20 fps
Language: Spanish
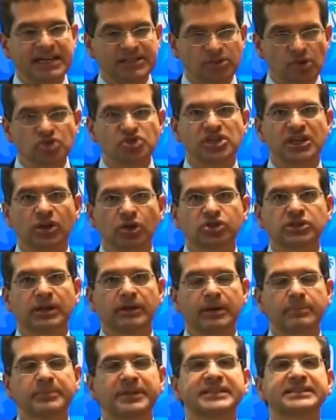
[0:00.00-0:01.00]
Eso sí lo
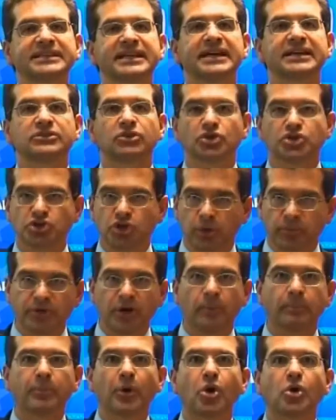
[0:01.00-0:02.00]
estaban planteando,
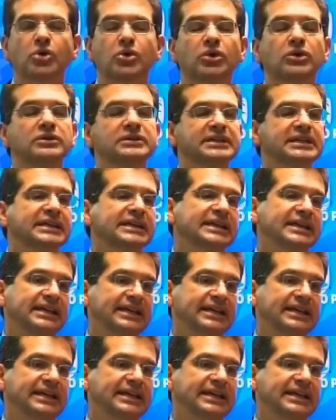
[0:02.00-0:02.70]
yo me opongo.